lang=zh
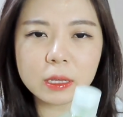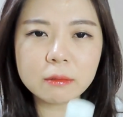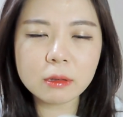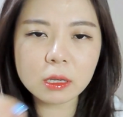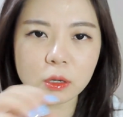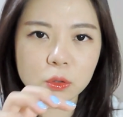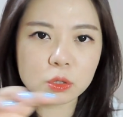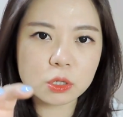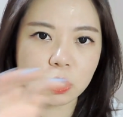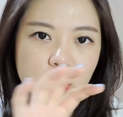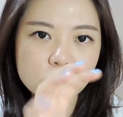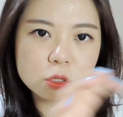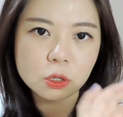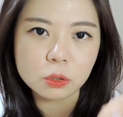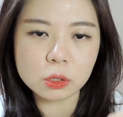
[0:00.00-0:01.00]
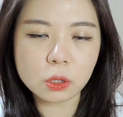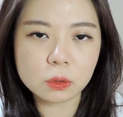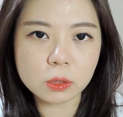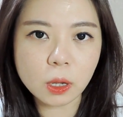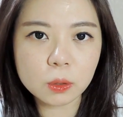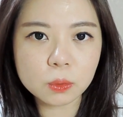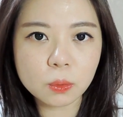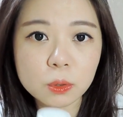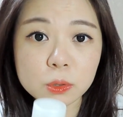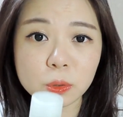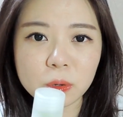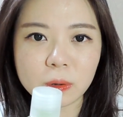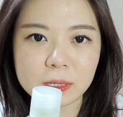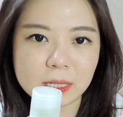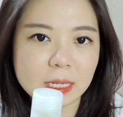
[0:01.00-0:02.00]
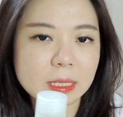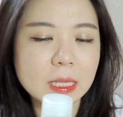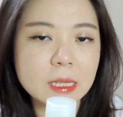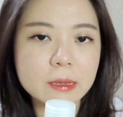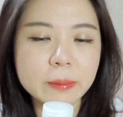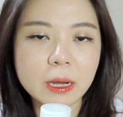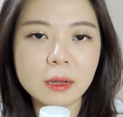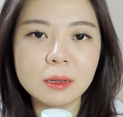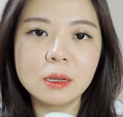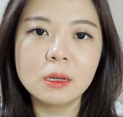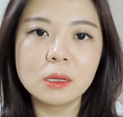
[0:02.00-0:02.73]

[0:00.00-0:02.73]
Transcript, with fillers: 因为有的时候手一抖倒多了就会往下滴嘛，